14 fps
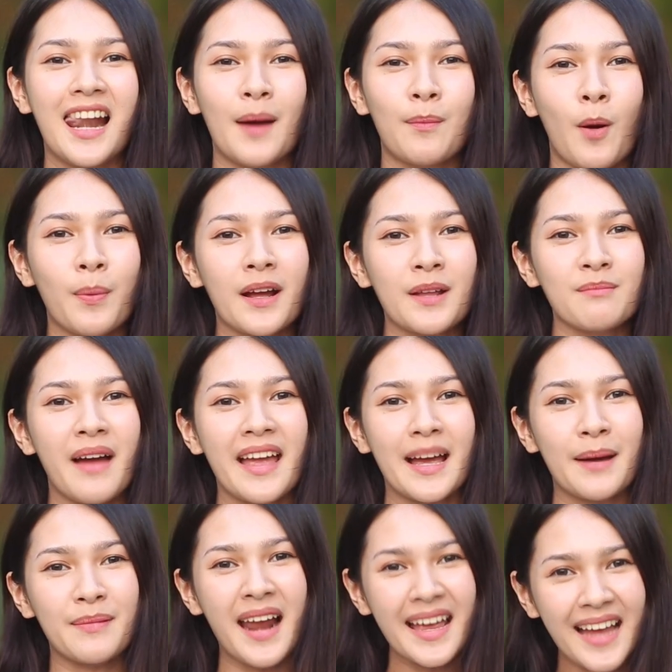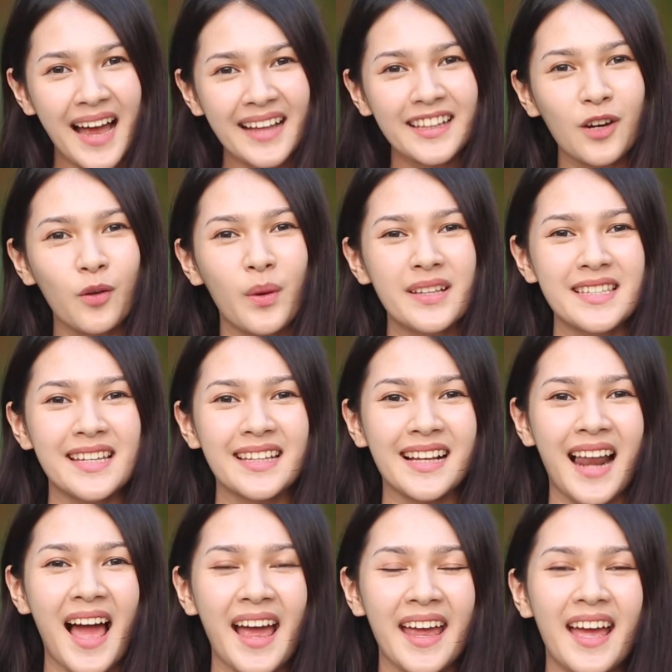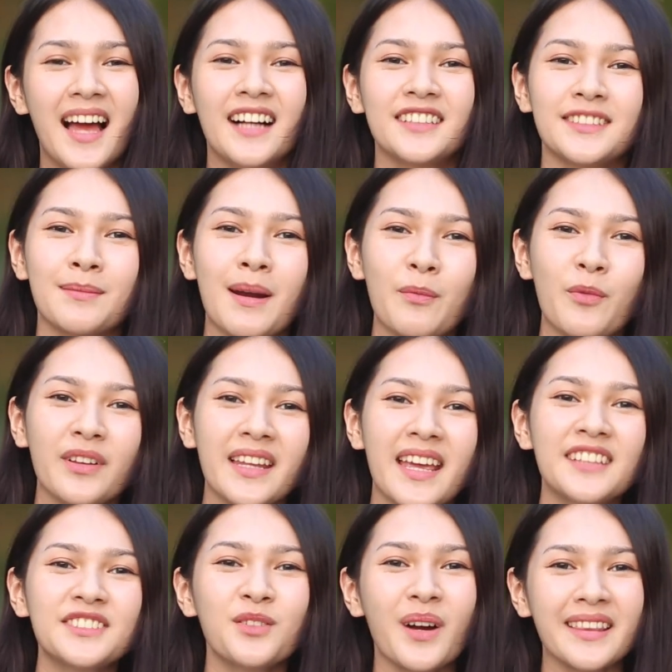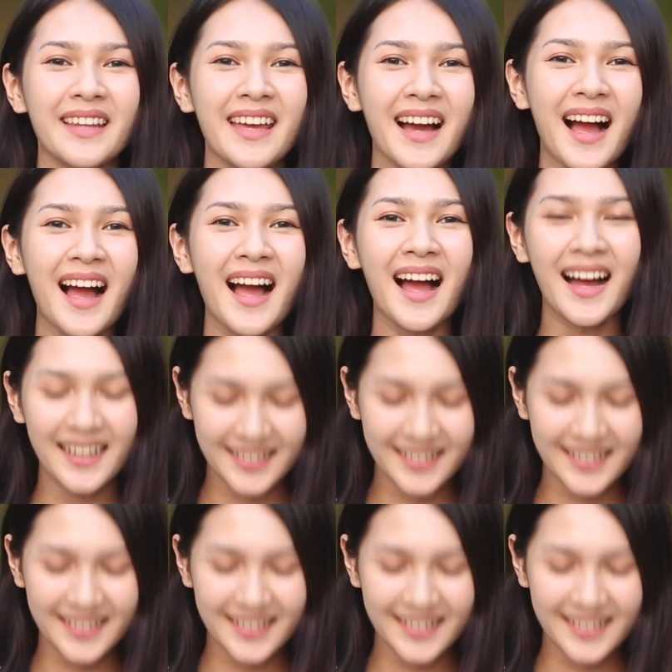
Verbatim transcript: แล้วพบกันใหม่กับรายการหนึ่งวิทย์ชิดใกล้สำหรับวันนี้สวัสดีค่ะ